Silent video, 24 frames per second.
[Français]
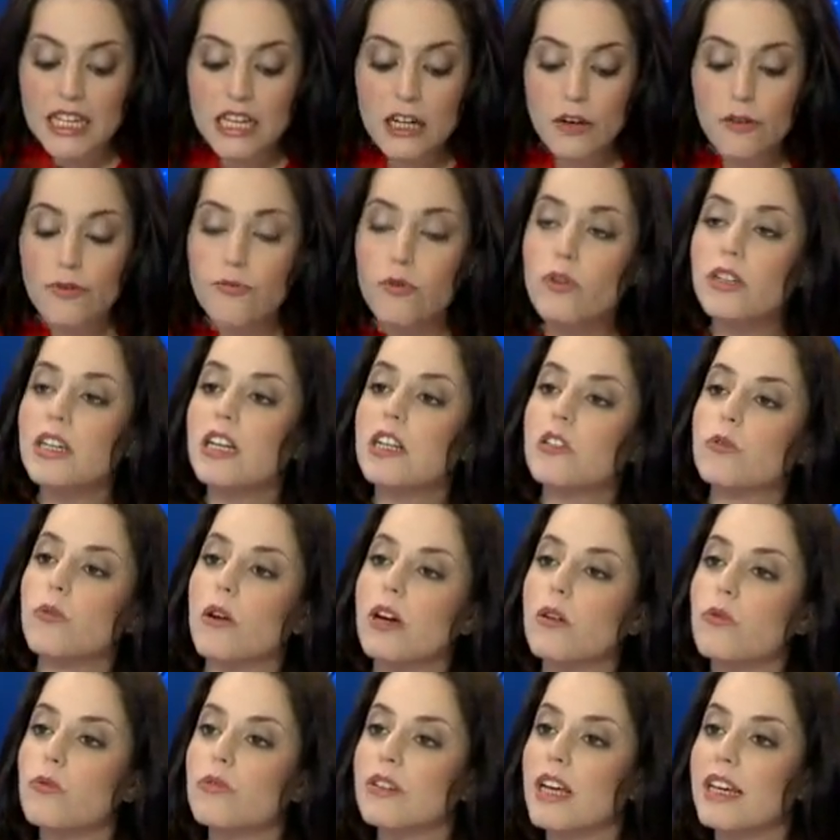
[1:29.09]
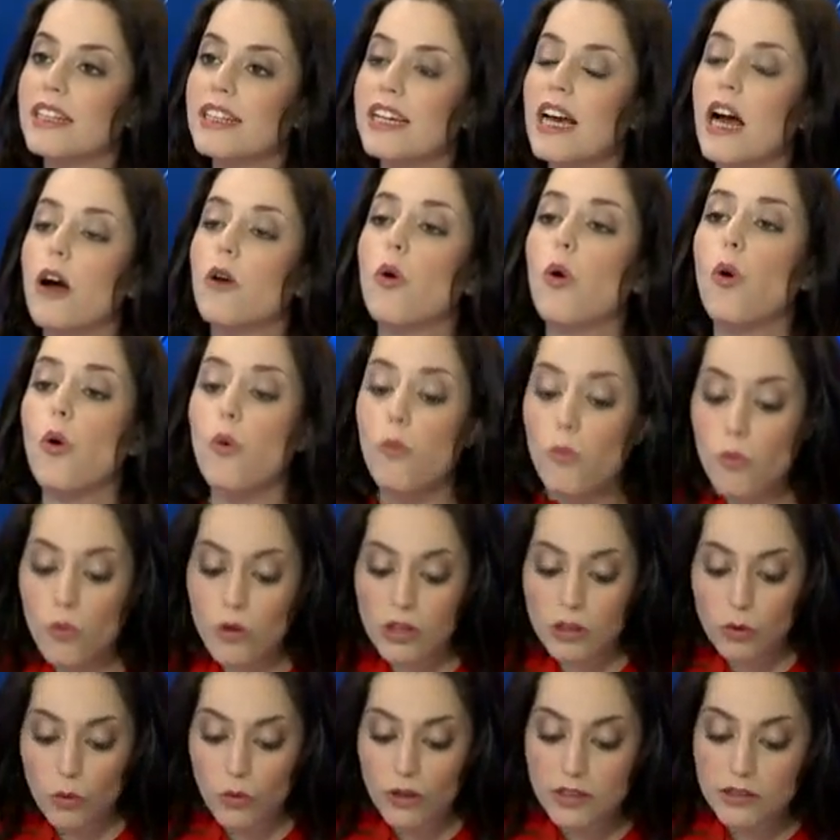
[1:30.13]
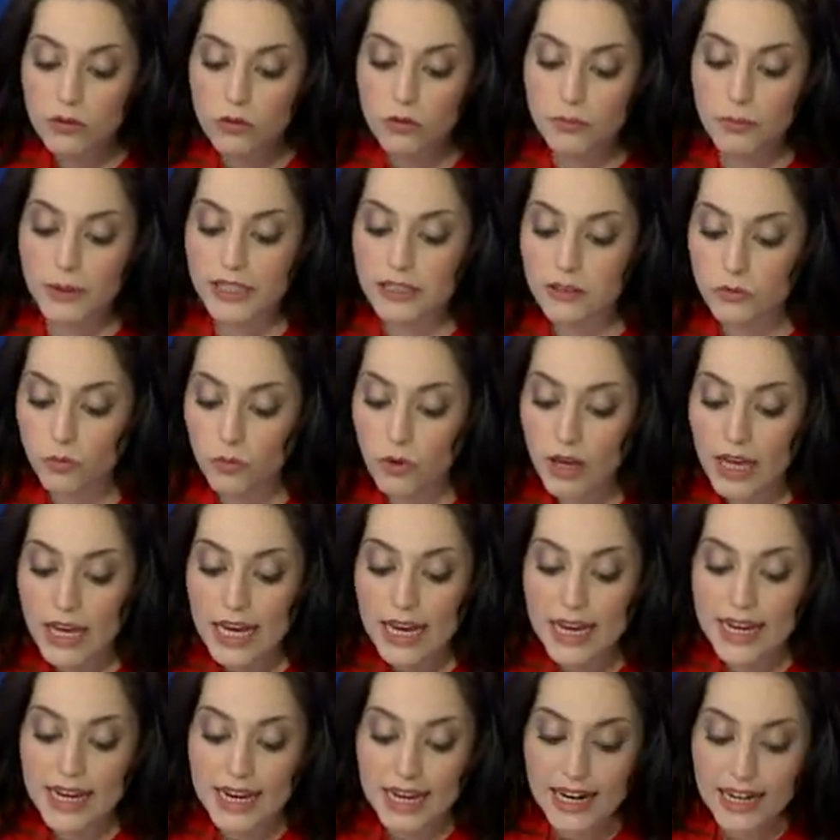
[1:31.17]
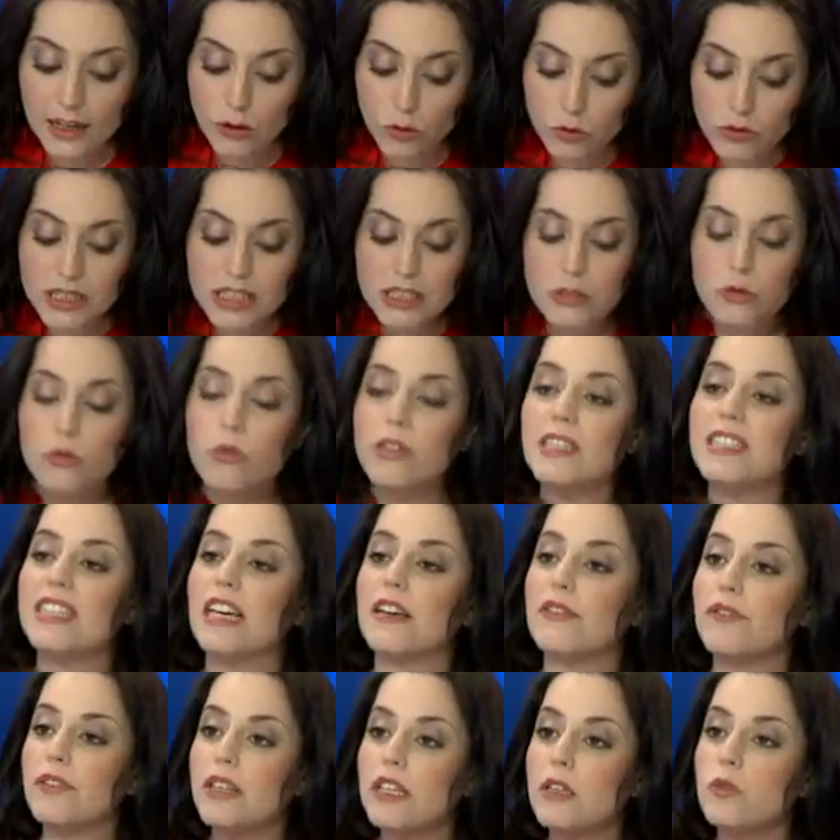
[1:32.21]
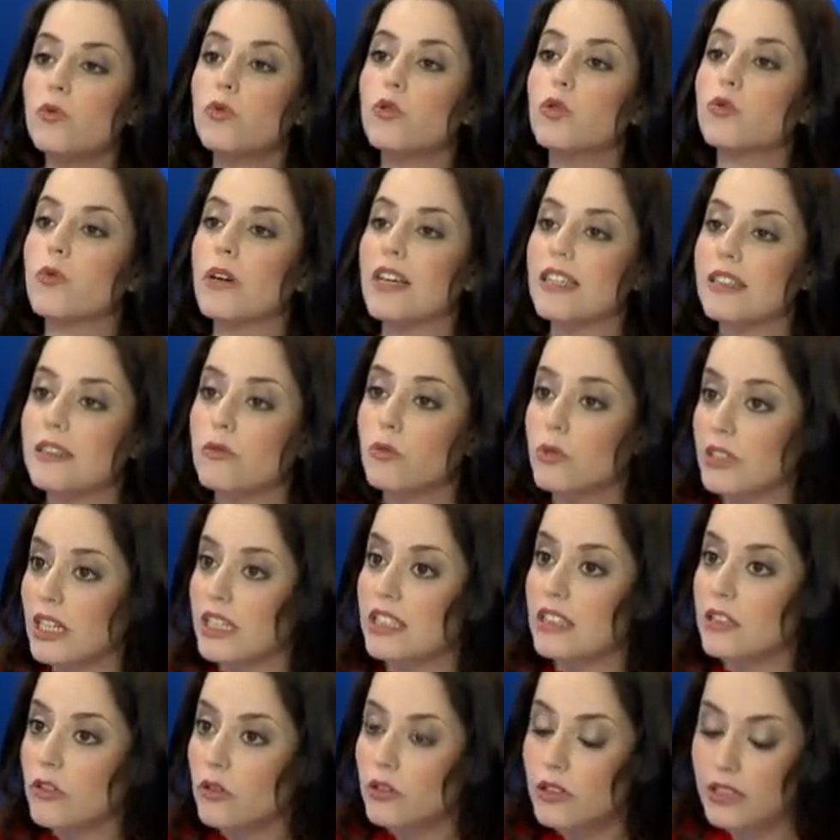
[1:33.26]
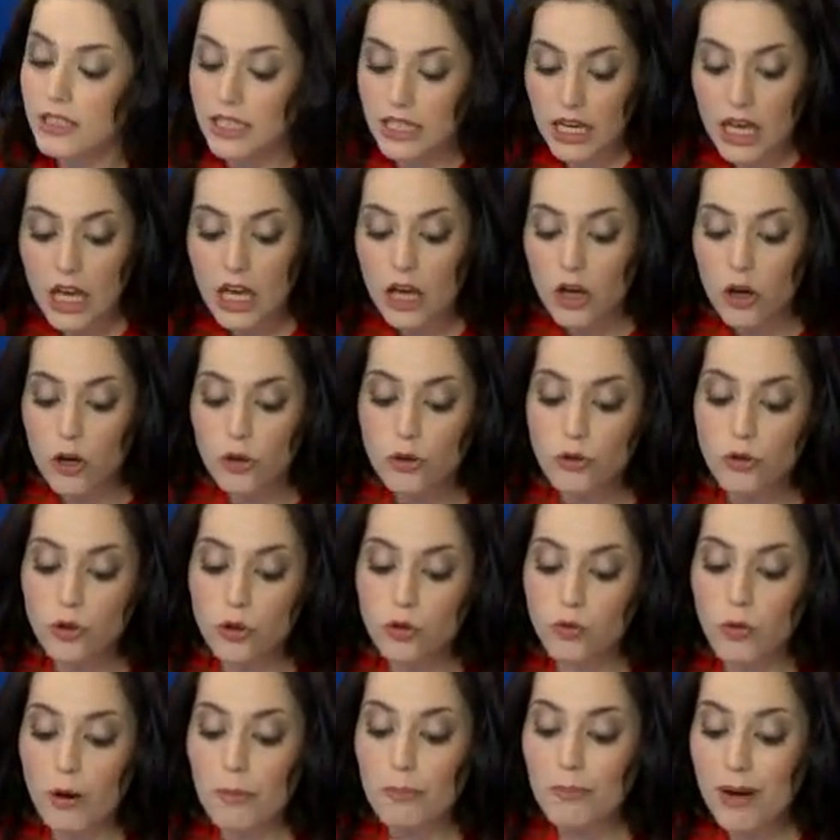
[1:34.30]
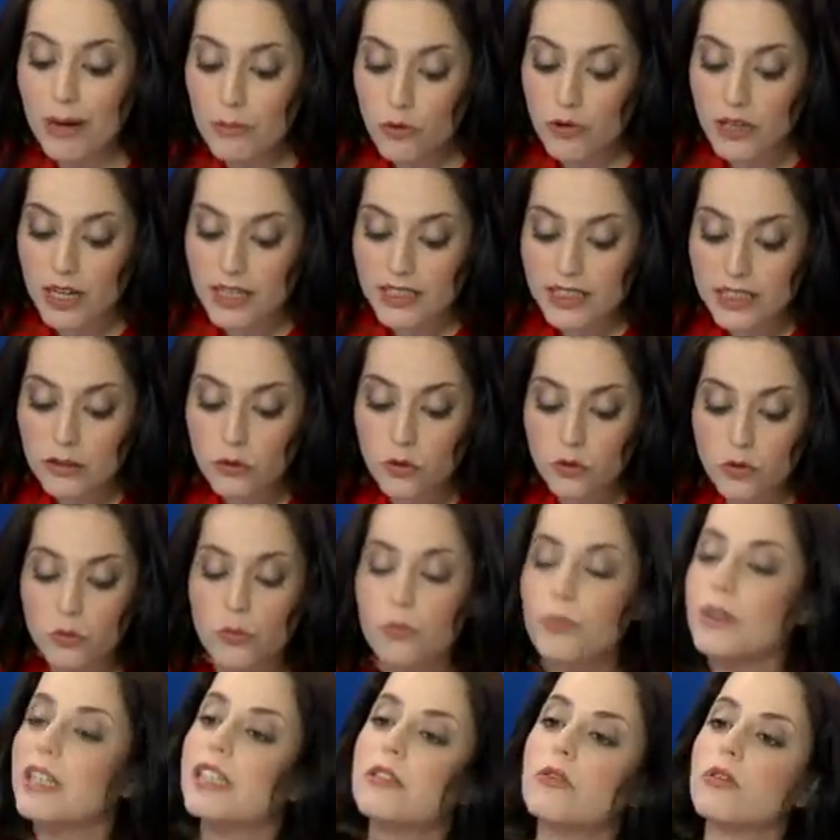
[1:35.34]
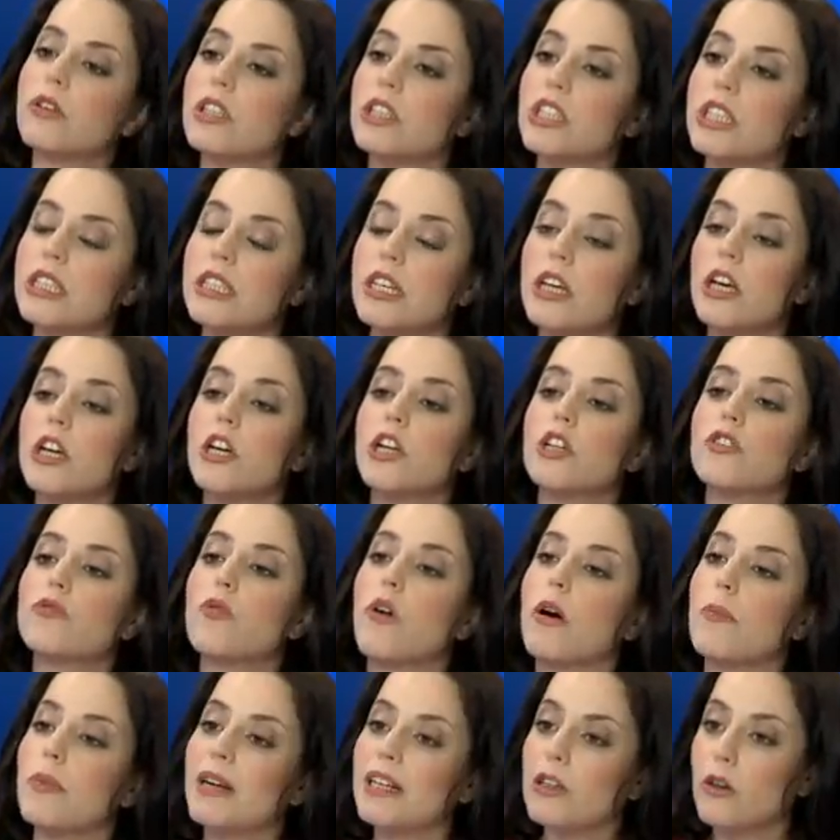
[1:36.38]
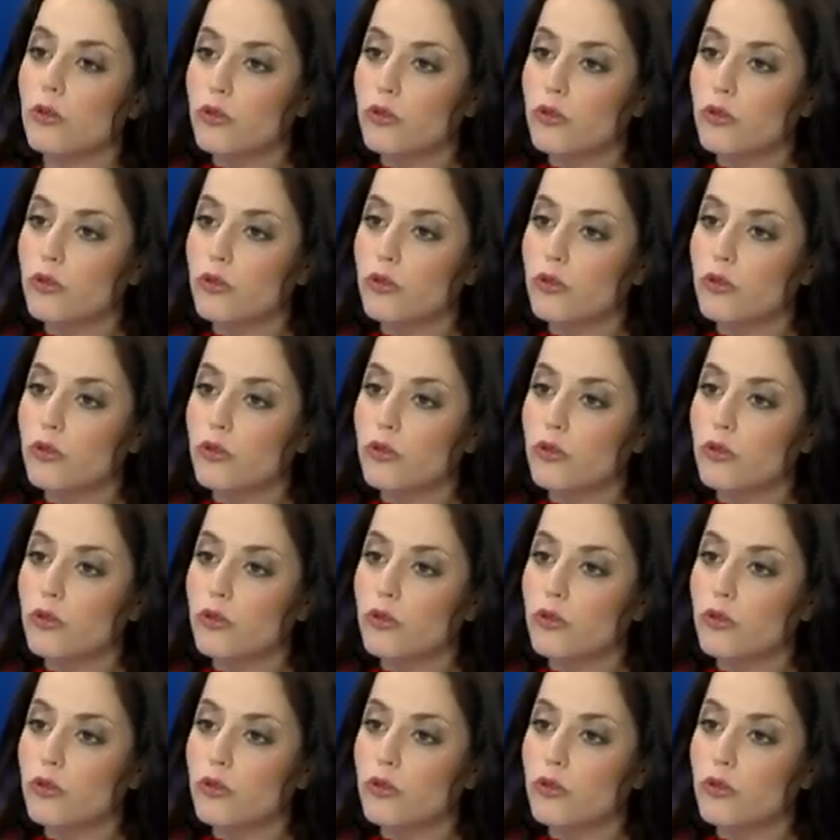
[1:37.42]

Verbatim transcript: il faut qu'il soit condamné à au moins trois ans de prison et à la condition que sa vie ou, soit, ou sa santé euh, ne soit pas menacée dans son pays d'origine. Je vous rappelle qu'en